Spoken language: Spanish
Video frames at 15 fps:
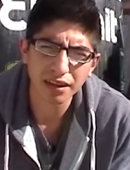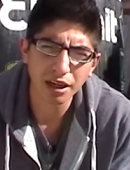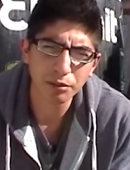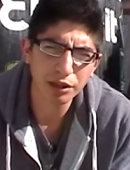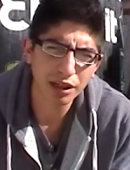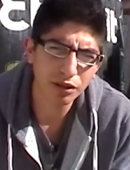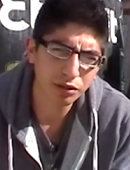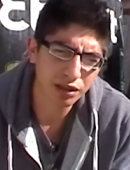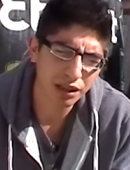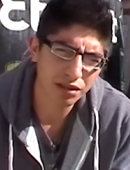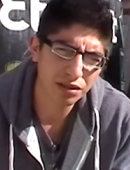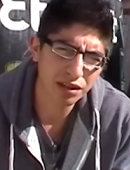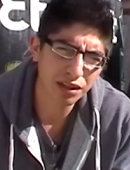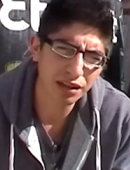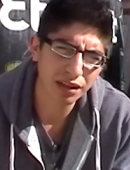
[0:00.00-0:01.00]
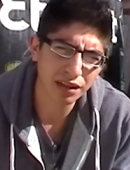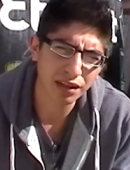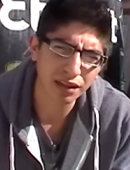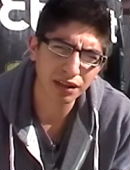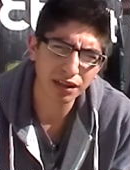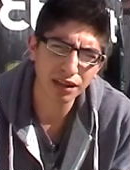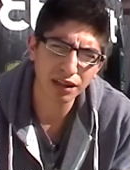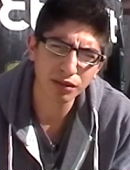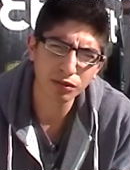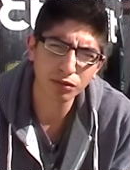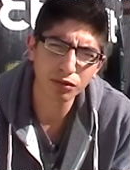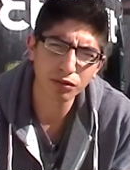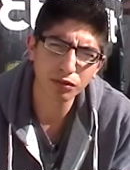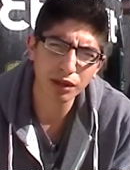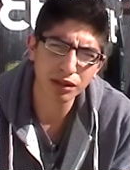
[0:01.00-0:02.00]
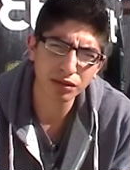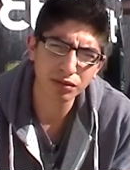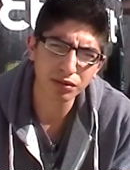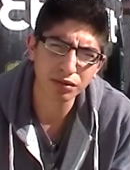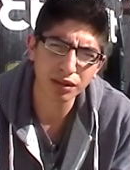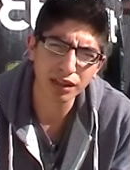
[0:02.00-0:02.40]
había otra chica en un cuarto